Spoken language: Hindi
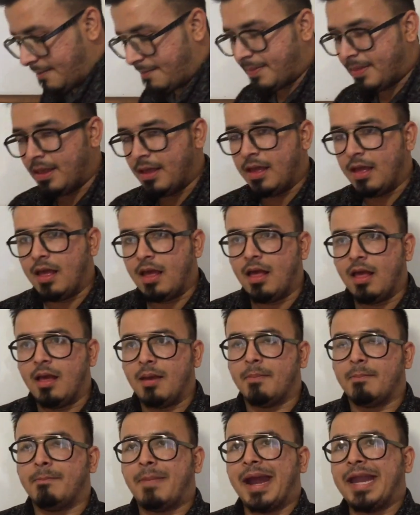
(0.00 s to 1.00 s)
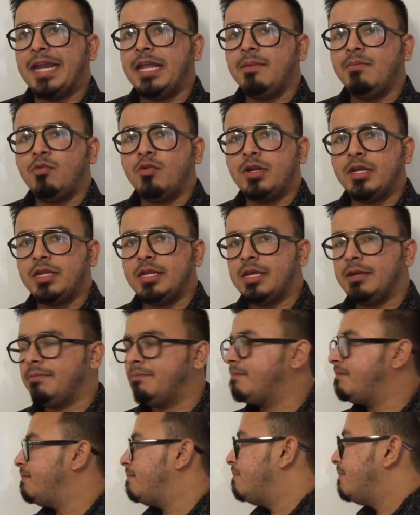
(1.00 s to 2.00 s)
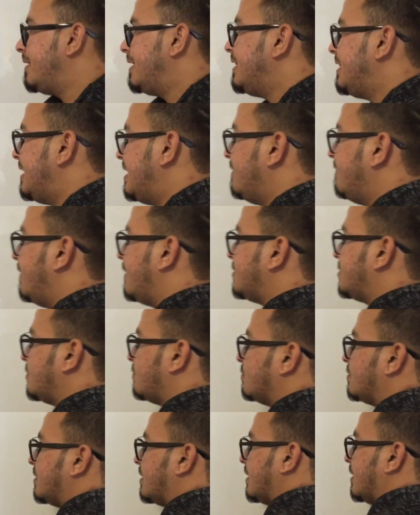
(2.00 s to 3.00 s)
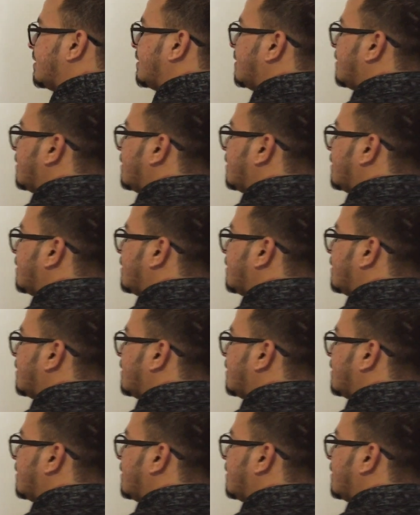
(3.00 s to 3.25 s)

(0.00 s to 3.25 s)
है बाइंडिंग प्रोटीन के मेन तीन फंक्शन होते हैं